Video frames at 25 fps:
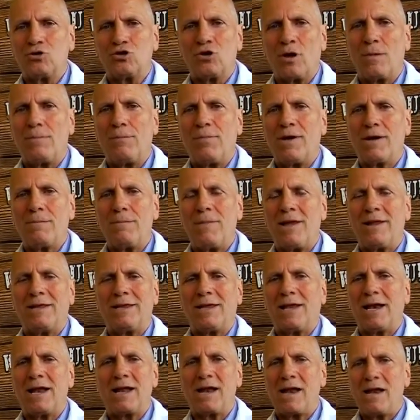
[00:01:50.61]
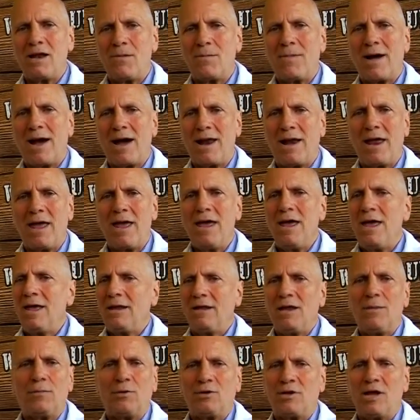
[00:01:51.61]
cioè permettere all'animale
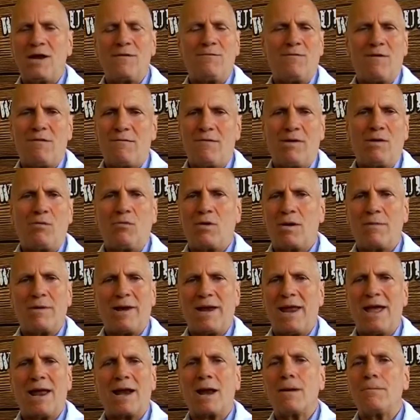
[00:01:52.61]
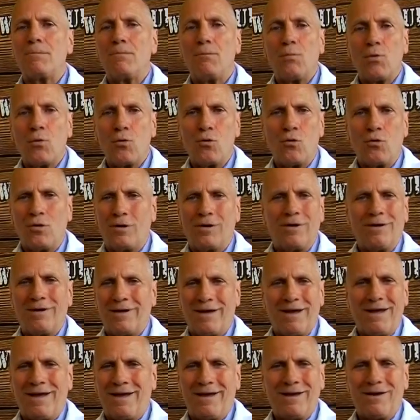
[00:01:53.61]
di poter vivere in una maniera più
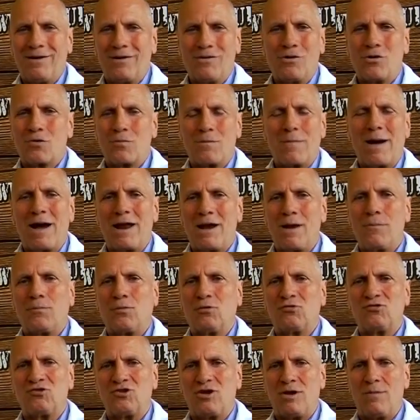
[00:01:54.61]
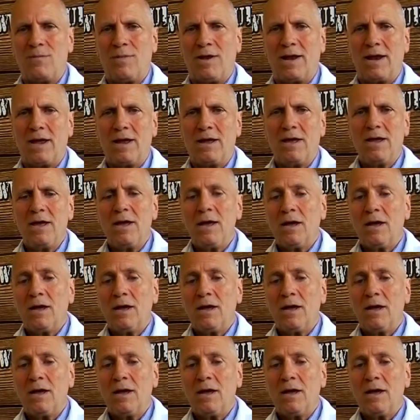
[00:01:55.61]
eh, normale possibile.